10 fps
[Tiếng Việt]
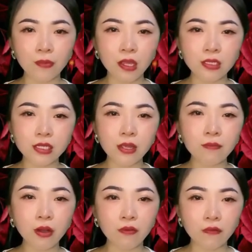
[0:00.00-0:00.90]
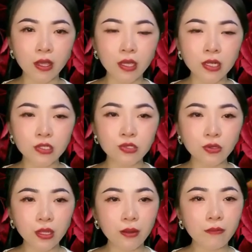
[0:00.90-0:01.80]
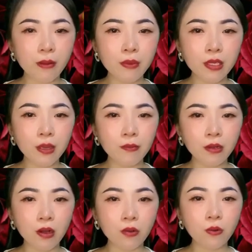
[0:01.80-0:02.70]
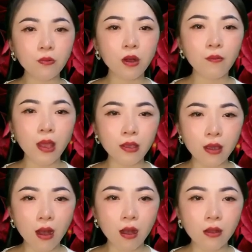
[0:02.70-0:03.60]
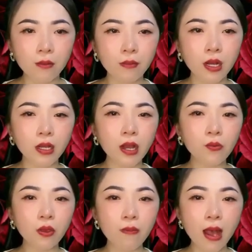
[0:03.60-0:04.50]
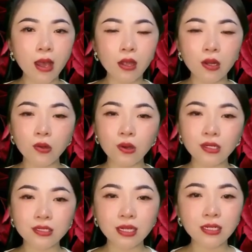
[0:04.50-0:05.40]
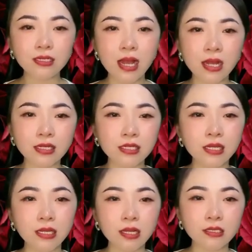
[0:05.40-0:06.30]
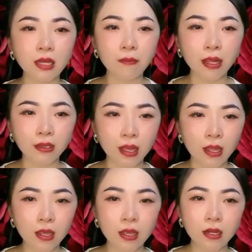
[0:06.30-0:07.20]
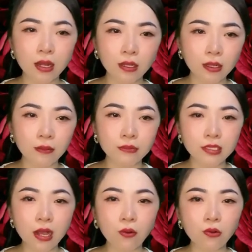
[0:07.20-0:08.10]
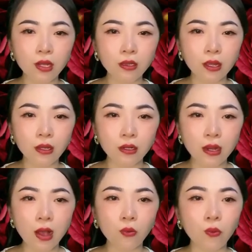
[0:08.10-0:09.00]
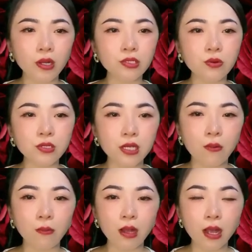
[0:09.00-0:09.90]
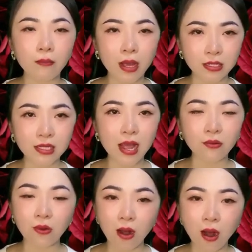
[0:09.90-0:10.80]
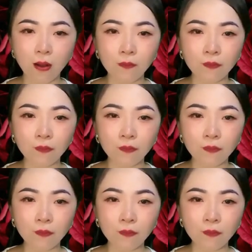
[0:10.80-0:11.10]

Chính bởi vậy, số tiền mà Minh kiếm được cũng không hề nhỏ, bởi các quý bà luôn sẵn sàng chi tiền rất mạnh tay để tìm ra cô nhân tình đang quyến rũ chồng hay bạn trai của họ.